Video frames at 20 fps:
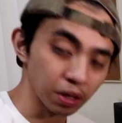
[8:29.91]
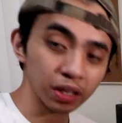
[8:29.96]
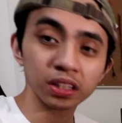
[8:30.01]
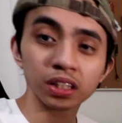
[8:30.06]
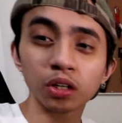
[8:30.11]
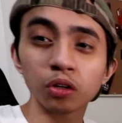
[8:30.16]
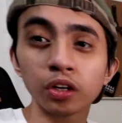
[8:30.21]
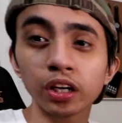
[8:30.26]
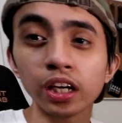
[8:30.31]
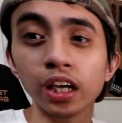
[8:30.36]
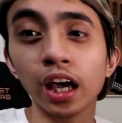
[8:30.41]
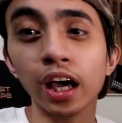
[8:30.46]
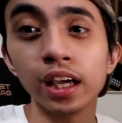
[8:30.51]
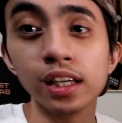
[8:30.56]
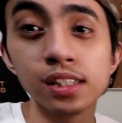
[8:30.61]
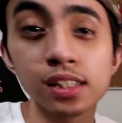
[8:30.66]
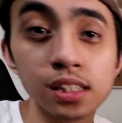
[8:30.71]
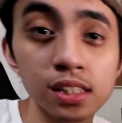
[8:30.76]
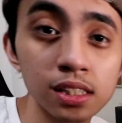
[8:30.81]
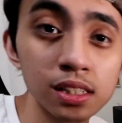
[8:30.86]
By the way
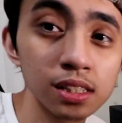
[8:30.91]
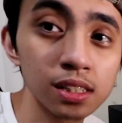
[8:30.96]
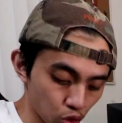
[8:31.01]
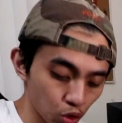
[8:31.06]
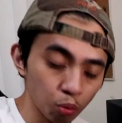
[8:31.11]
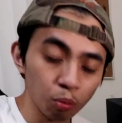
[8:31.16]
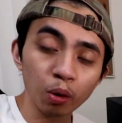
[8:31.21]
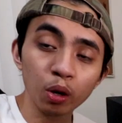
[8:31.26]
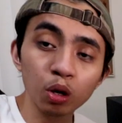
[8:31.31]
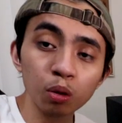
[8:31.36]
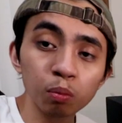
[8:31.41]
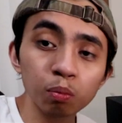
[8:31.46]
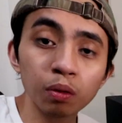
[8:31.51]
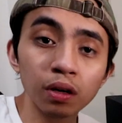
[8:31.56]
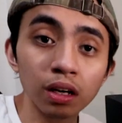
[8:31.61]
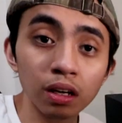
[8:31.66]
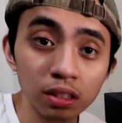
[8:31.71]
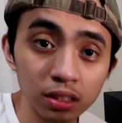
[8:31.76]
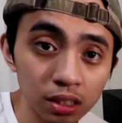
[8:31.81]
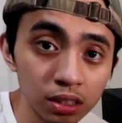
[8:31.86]
guys, kung meron
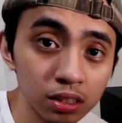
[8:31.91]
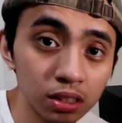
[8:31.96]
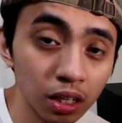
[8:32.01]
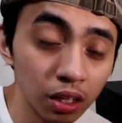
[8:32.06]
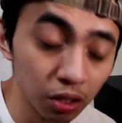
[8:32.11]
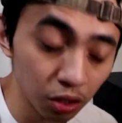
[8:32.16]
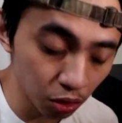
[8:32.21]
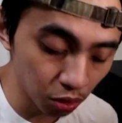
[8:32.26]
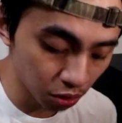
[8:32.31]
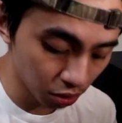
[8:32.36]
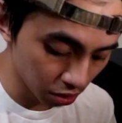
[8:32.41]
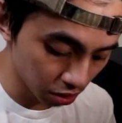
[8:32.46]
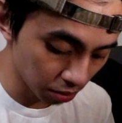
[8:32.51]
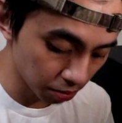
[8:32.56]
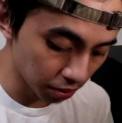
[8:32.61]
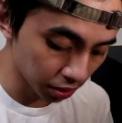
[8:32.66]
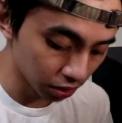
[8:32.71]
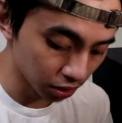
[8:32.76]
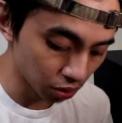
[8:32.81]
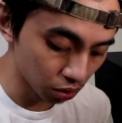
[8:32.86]
pa isa sa inyo na
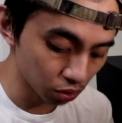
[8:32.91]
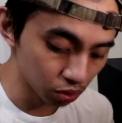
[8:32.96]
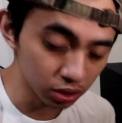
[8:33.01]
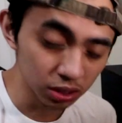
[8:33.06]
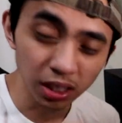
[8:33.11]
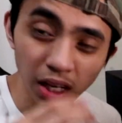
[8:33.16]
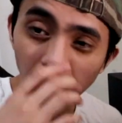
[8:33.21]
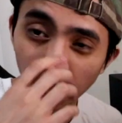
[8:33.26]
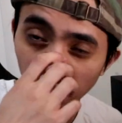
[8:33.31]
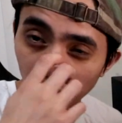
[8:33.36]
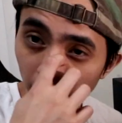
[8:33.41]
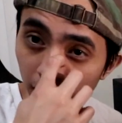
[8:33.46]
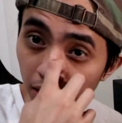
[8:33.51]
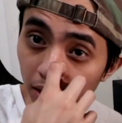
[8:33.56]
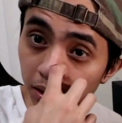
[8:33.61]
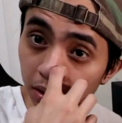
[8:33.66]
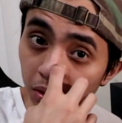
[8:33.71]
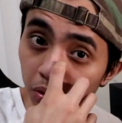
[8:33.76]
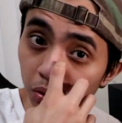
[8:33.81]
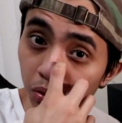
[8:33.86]
magtanong sa akin
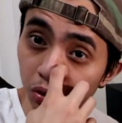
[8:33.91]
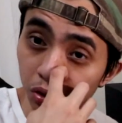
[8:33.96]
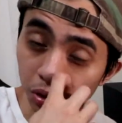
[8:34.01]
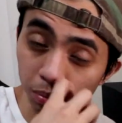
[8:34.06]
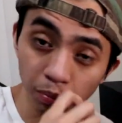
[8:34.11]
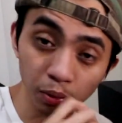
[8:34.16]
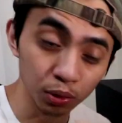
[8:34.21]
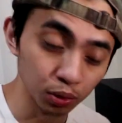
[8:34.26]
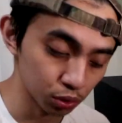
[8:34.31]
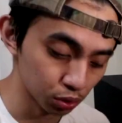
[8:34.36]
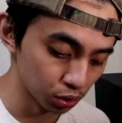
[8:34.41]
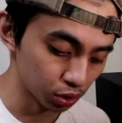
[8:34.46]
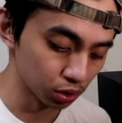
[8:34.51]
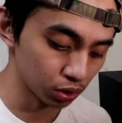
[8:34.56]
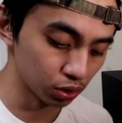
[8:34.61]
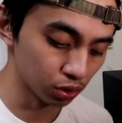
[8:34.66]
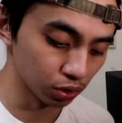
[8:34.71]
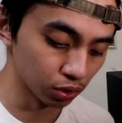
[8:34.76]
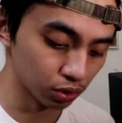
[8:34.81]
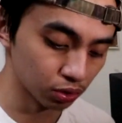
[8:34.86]
kung sponsored
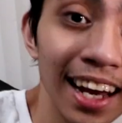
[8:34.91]
to,